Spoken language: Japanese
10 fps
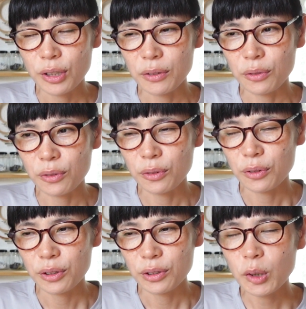あの
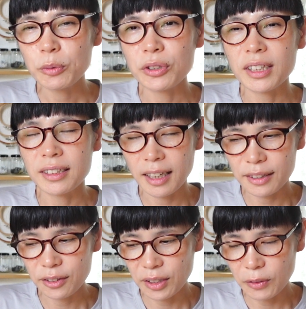処分しなさ
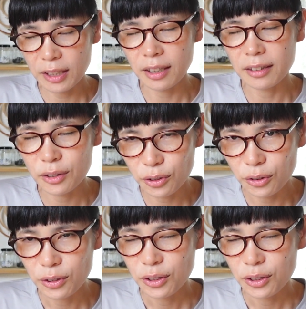いって言われたんですよ。